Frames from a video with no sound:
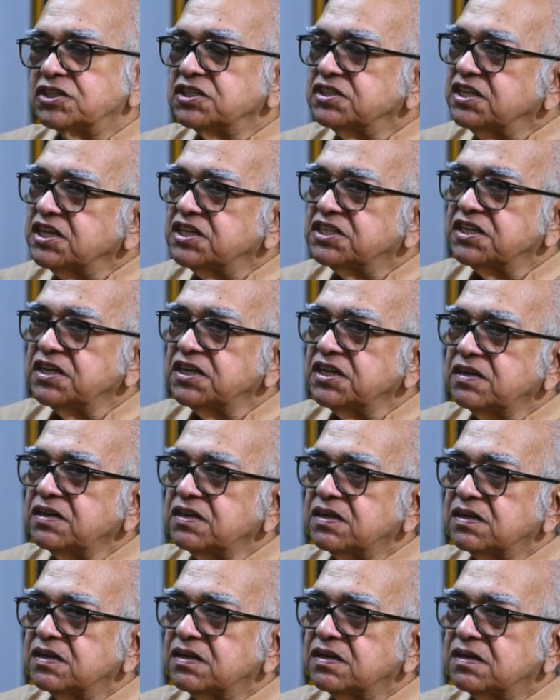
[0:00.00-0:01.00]

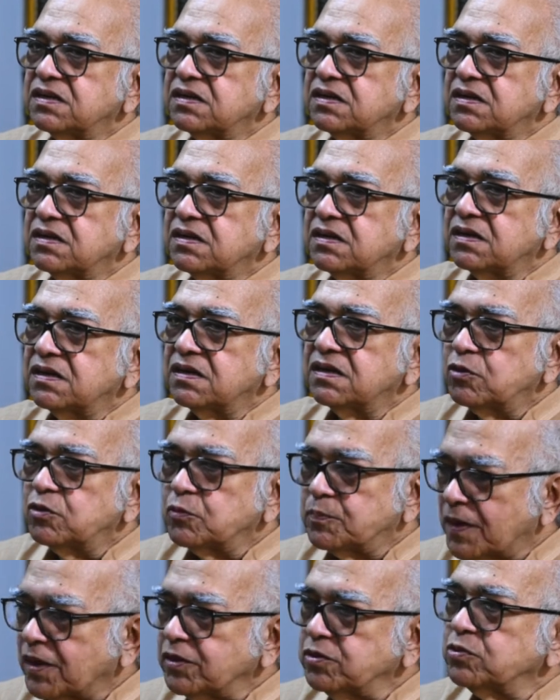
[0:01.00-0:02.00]
অজিতেশের
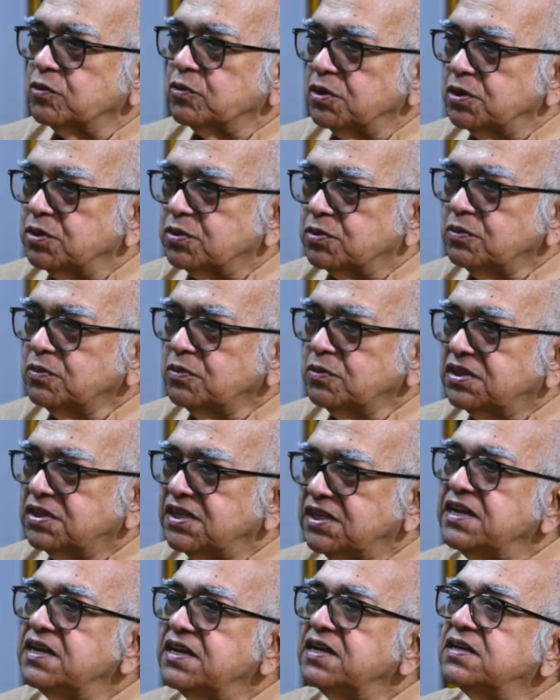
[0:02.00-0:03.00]
রূপান্তরিত
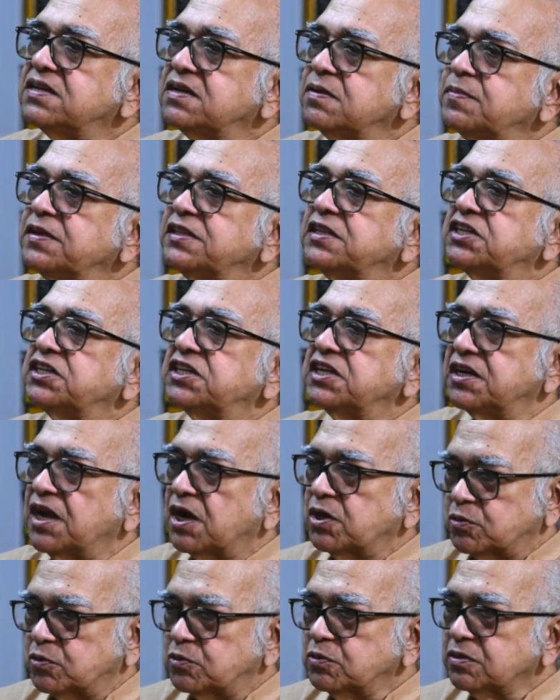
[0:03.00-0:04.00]
তিনটে বিদেশি
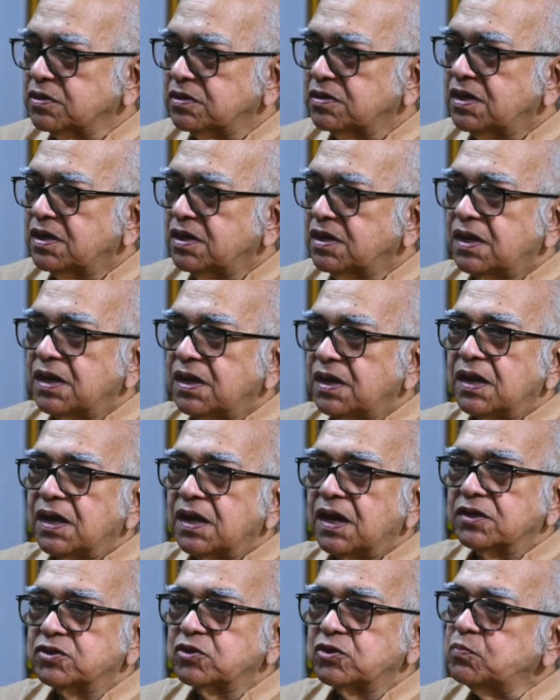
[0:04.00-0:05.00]
নাটক
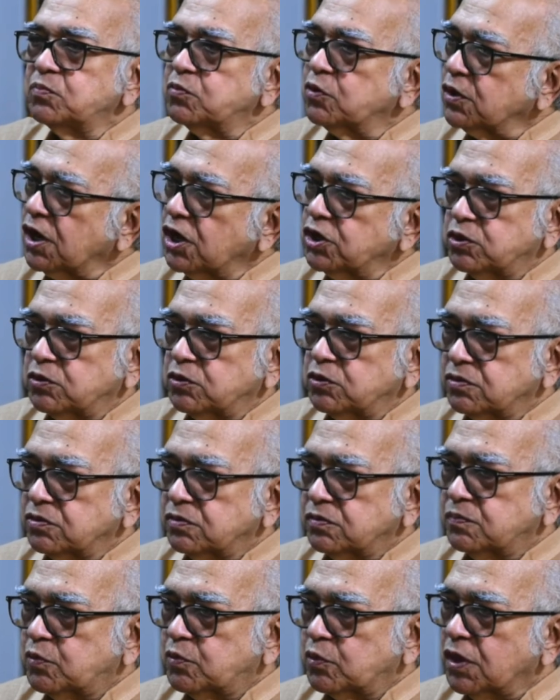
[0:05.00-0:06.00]
একজন প্রকাশক
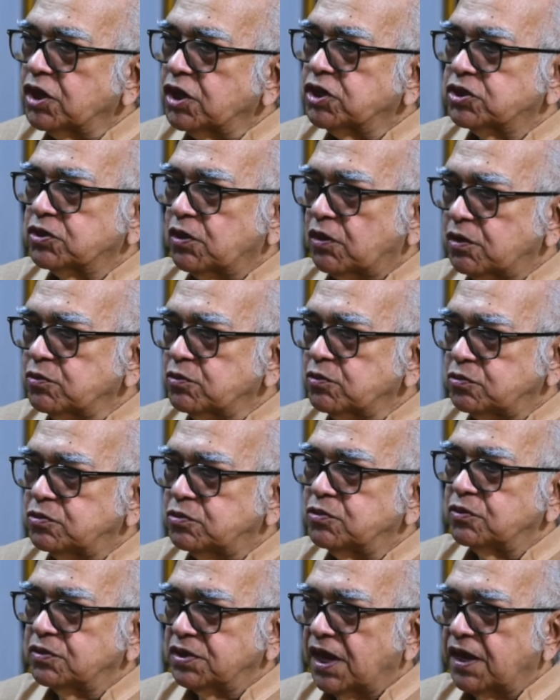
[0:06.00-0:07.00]
প্রকাশ করার
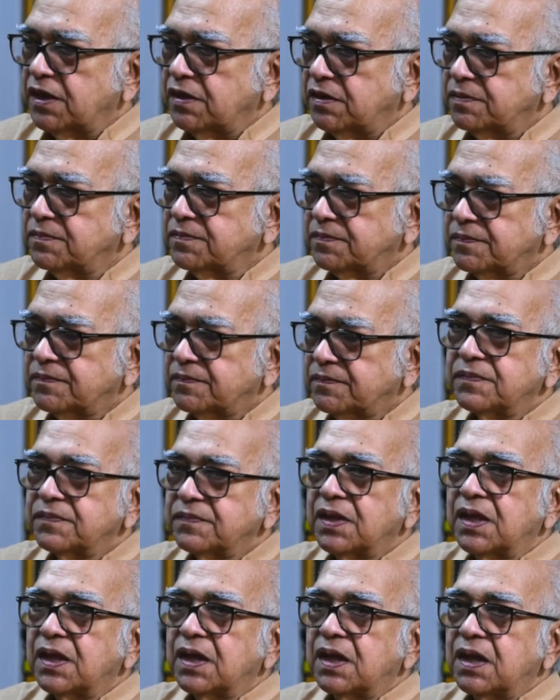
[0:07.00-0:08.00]
উদ্যোগ নেন
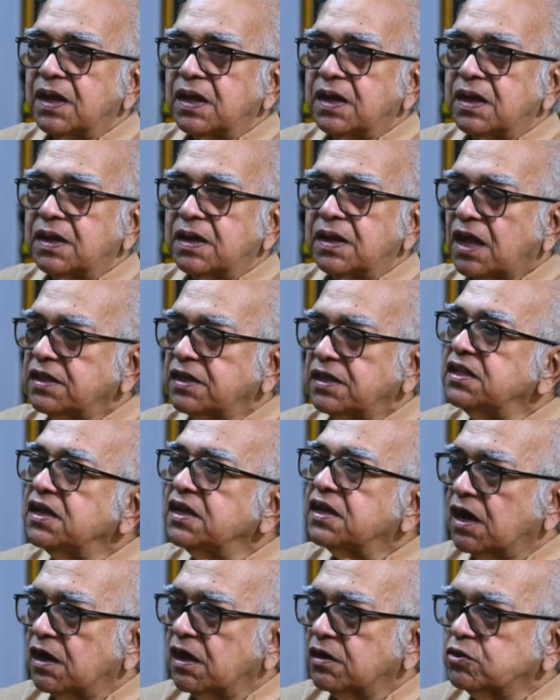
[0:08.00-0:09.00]

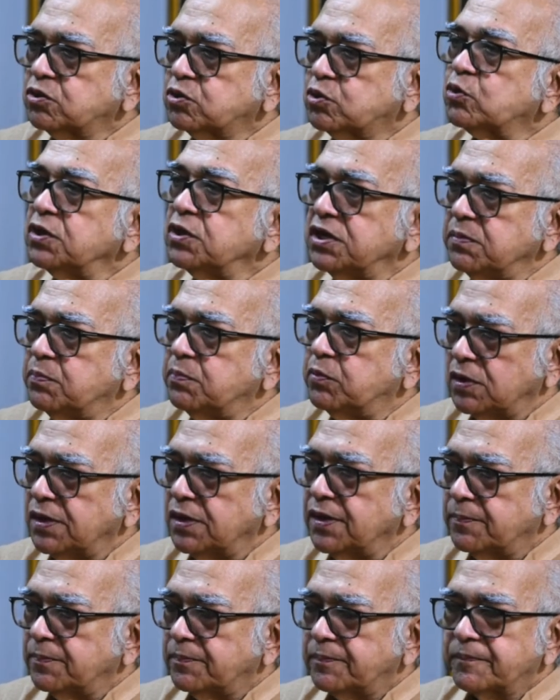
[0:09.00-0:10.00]
নান্দিকার ত্রয়ী
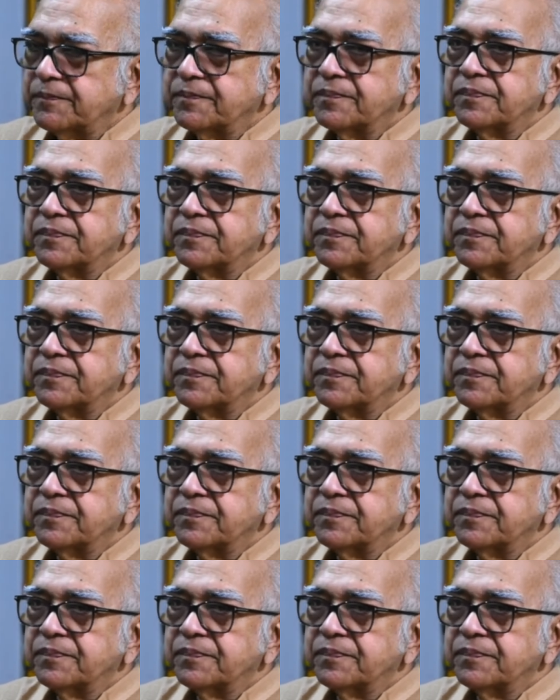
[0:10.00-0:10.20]
বলে